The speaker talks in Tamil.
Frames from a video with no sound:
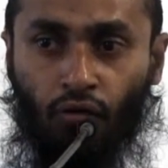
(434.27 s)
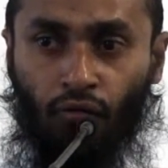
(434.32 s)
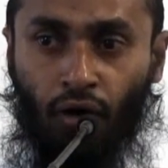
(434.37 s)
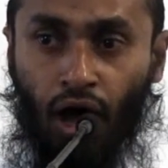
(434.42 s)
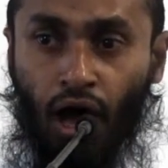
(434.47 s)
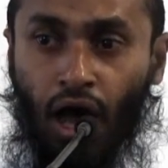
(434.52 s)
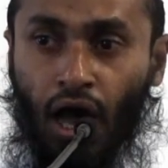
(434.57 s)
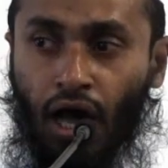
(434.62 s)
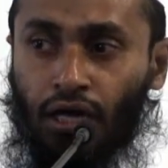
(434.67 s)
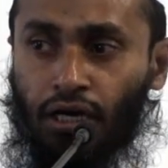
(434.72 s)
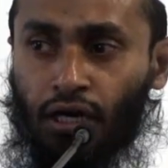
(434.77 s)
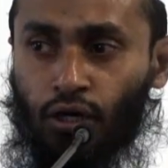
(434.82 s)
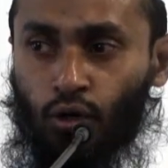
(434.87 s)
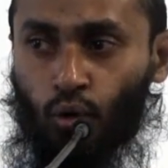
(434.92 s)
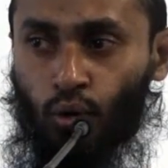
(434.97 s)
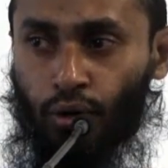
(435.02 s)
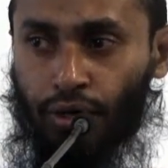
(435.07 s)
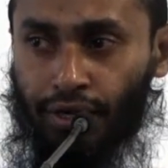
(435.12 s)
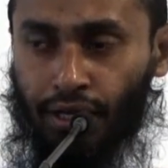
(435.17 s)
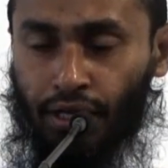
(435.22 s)
வ
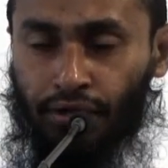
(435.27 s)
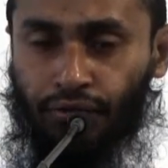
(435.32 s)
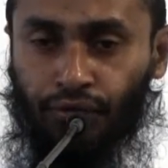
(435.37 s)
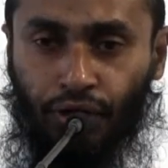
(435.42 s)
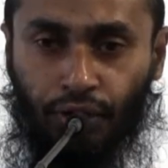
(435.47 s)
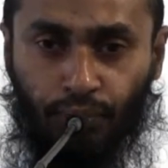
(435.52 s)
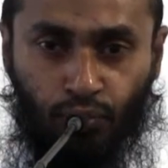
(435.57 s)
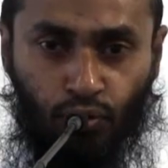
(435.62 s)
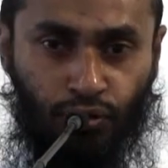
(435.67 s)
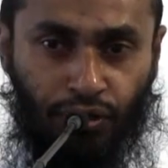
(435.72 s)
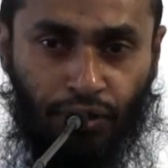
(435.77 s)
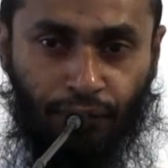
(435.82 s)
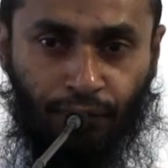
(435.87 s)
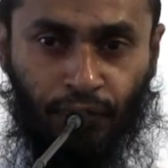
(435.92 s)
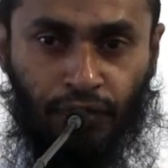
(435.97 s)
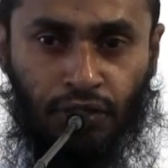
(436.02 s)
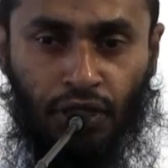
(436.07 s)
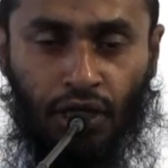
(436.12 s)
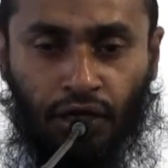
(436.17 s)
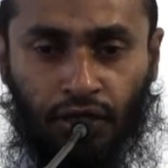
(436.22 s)
ஆஹரூன எவ்ரிபூன
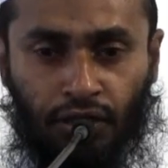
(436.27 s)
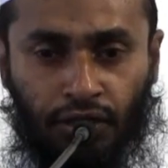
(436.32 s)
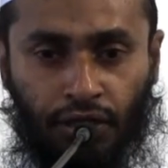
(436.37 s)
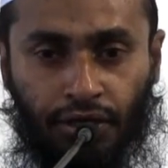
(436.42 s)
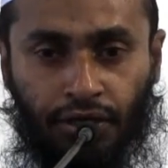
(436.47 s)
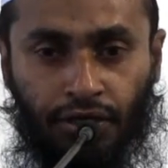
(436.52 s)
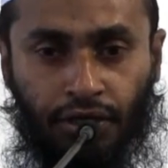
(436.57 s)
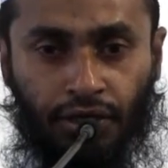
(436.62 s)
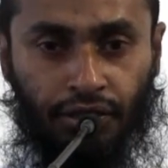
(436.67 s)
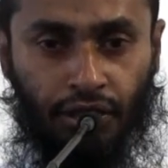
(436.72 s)
ஃபில் அர்லி